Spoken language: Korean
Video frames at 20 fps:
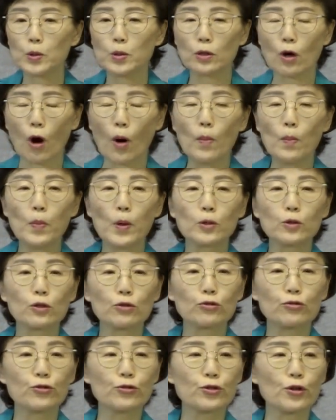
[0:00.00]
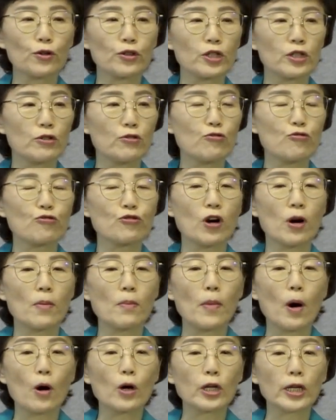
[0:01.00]
건포도 두 송이를 주어
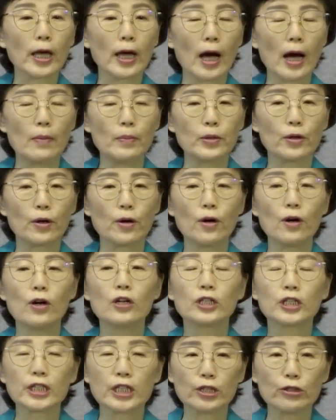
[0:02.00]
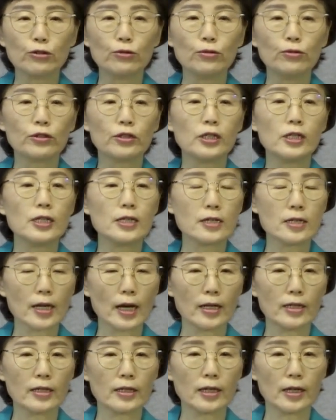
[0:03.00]
먹게 함으로 기운을
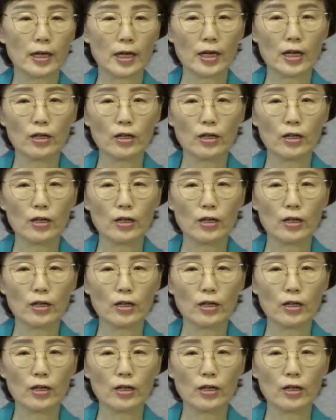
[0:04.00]
차리게 해